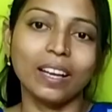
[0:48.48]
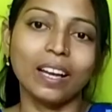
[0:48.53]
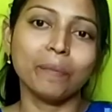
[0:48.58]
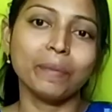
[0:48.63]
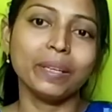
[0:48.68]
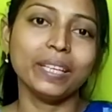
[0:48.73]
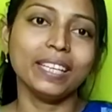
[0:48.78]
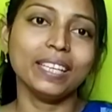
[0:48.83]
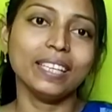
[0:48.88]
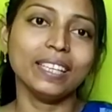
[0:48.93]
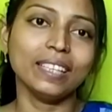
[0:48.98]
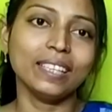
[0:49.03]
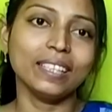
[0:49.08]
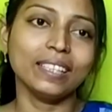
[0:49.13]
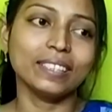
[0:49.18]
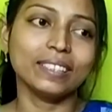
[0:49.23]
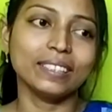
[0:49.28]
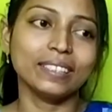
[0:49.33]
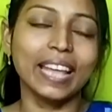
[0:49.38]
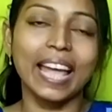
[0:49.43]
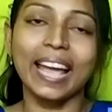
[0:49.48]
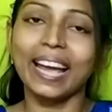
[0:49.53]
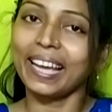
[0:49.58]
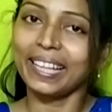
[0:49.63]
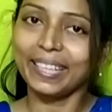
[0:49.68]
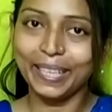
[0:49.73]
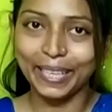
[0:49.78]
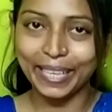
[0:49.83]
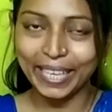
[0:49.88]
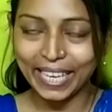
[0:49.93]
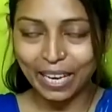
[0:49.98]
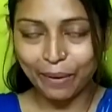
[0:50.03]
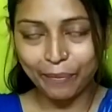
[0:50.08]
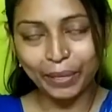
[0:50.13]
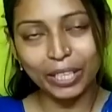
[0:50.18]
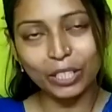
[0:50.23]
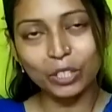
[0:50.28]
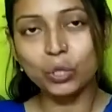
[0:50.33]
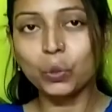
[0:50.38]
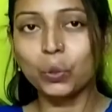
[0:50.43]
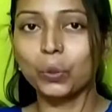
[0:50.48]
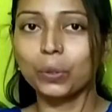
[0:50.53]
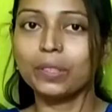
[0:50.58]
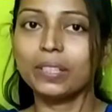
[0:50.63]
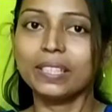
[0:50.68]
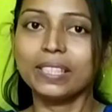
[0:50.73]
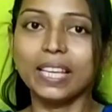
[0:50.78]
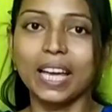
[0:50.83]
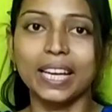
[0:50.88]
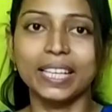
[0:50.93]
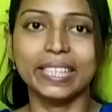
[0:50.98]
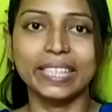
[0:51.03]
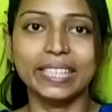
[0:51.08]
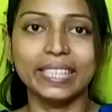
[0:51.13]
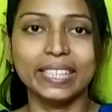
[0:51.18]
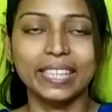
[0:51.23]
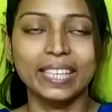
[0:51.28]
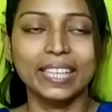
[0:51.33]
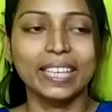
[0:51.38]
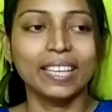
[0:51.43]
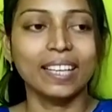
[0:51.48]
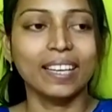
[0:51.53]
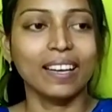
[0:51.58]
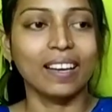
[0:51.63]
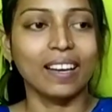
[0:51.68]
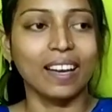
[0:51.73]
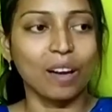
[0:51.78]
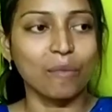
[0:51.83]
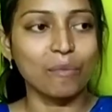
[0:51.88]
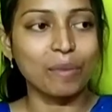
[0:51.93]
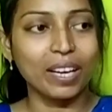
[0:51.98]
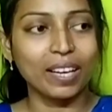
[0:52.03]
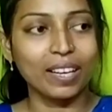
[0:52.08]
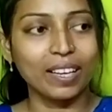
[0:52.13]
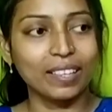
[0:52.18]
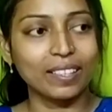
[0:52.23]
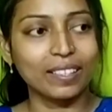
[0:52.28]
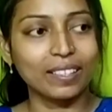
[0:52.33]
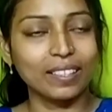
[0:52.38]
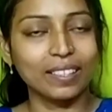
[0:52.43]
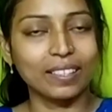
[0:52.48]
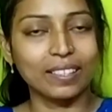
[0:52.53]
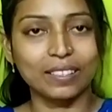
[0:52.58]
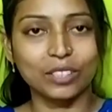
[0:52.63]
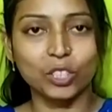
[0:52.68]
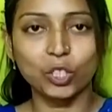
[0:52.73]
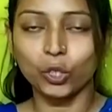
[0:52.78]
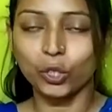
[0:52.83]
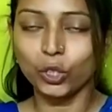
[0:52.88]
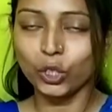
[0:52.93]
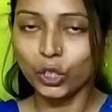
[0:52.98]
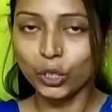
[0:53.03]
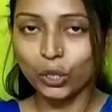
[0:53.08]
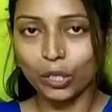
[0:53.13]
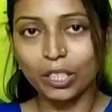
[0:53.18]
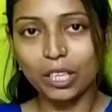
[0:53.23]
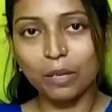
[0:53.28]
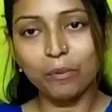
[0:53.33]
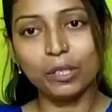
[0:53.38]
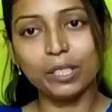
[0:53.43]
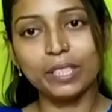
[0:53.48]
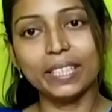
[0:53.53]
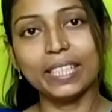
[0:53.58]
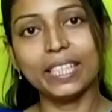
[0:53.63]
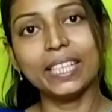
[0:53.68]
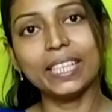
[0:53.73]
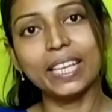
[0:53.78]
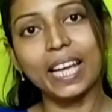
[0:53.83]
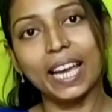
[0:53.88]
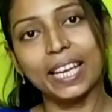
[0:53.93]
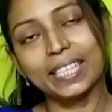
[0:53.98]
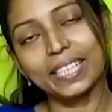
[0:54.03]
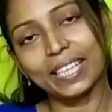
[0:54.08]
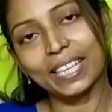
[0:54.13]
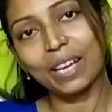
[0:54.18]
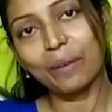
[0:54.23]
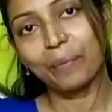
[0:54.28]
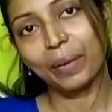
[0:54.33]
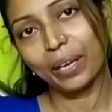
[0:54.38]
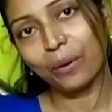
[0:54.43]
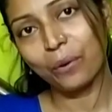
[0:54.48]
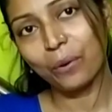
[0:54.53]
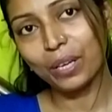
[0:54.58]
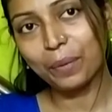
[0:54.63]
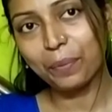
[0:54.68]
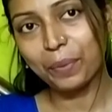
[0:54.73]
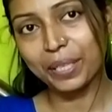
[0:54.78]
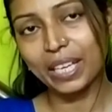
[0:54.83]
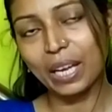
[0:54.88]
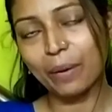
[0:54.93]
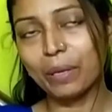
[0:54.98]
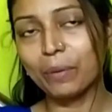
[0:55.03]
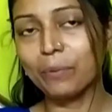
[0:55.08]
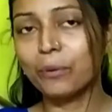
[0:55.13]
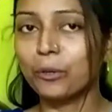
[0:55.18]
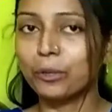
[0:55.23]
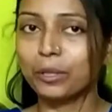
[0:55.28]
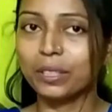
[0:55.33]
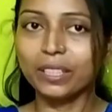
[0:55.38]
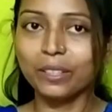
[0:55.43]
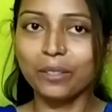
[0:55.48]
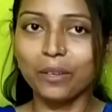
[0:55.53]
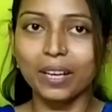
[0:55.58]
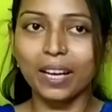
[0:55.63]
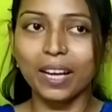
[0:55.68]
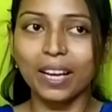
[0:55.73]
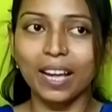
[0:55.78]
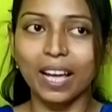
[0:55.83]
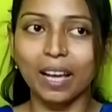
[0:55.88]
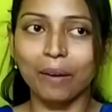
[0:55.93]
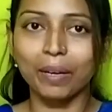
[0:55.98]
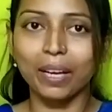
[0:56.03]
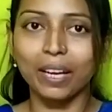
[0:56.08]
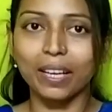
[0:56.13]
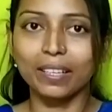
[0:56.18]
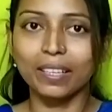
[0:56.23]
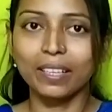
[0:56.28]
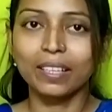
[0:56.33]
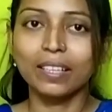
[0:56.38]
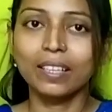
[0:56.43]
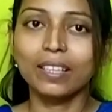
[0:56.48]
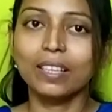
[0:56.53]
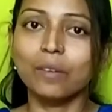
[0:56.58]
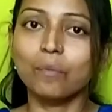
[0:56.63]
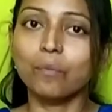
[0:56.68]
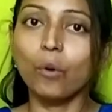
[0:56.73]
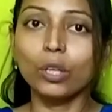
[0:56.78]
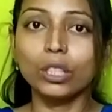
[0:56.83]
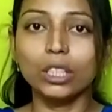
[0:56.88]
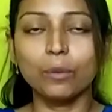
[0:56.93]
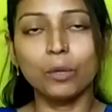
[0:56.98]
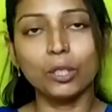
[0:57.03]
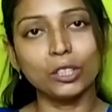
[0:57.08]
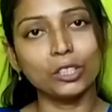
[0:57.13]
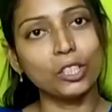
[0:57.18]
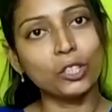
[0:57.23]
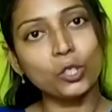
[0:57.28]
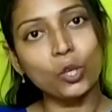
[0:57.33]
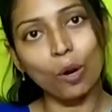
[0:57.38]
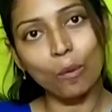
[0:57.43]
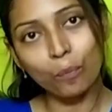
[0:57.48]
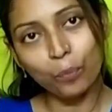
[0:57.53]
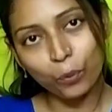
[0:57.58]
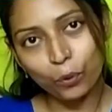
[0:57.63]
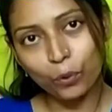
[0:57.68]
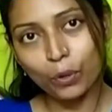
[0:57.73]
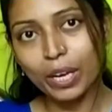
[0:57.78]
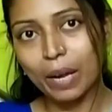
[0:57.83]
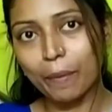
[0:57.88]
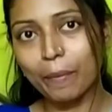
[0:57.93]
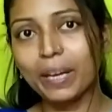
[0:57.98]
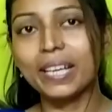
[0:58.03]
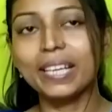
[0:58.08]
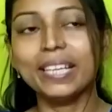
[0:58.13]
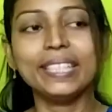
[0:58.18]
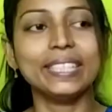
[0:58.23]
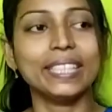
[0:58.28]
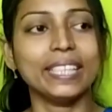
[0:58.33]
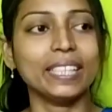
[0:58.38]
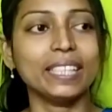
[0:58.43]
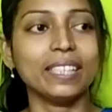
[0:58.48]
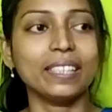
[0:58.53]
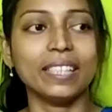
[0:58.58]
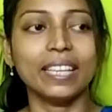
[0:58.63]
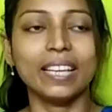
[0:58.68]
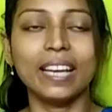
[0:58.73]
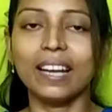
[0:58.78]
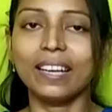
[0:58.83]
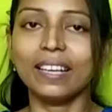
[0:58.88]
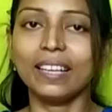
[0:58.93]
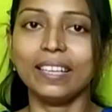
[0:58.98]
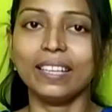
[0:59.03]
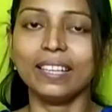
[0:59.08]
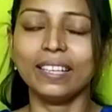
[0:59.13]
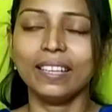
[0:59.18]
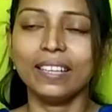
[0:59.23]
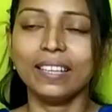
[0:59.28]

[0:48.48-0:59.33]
আমি দেখা দেখি আমি কিছু করতে চাইনি আমার সত্যি কথা বলছি কি রায়শাকে বেঙ্গলি মিডিয়ামে ভর্তি করার আমার মতামতটা সম্পূর্ণই আমার নিজের এখানে